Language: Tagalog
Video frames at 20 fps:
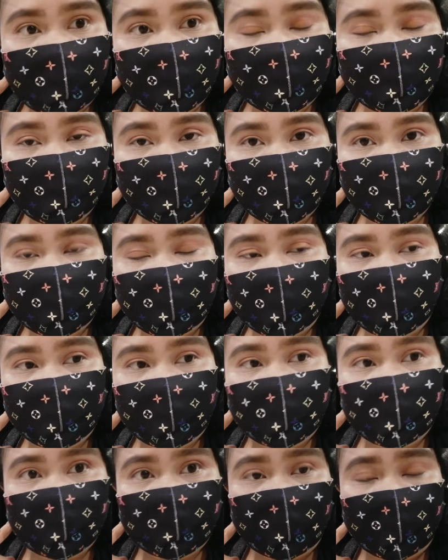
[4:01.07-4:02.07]
siya ng food
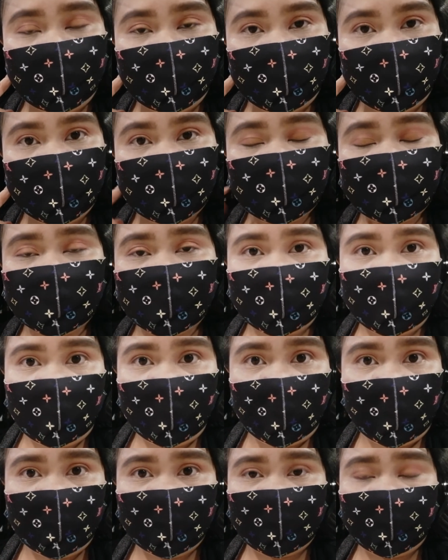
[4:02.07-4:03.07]
namin, tapos
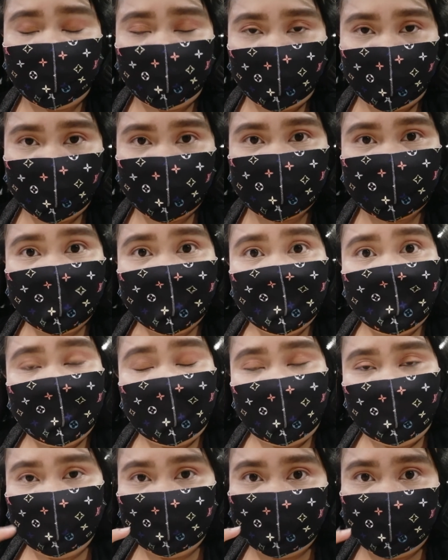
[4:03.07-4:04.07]
chikahan, tapos
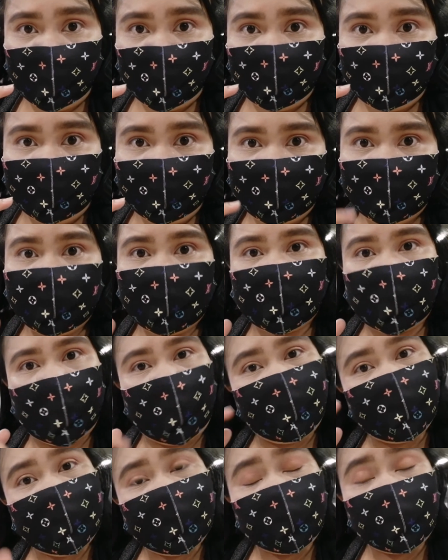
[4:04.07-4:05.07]
alis na ulit. So,
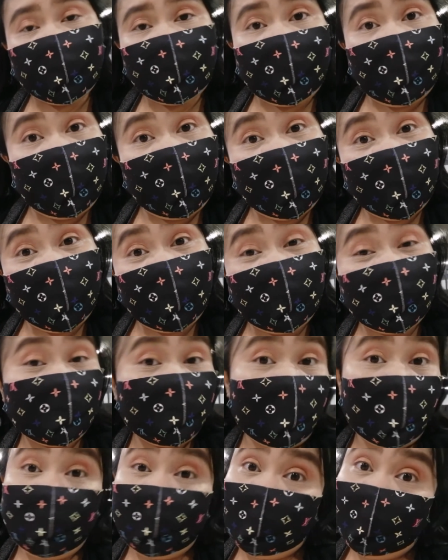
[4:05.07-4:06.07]
update ko na lang kayo ulit
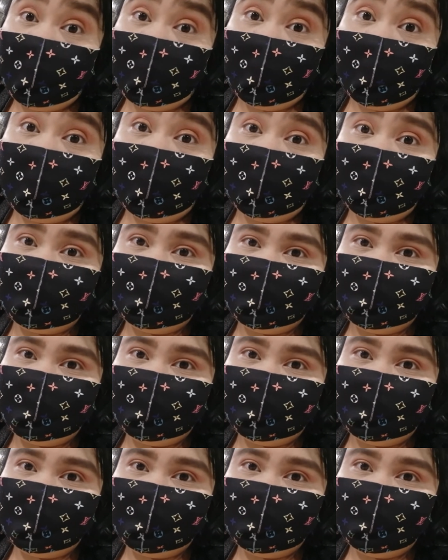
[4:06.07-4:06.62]
mamaya.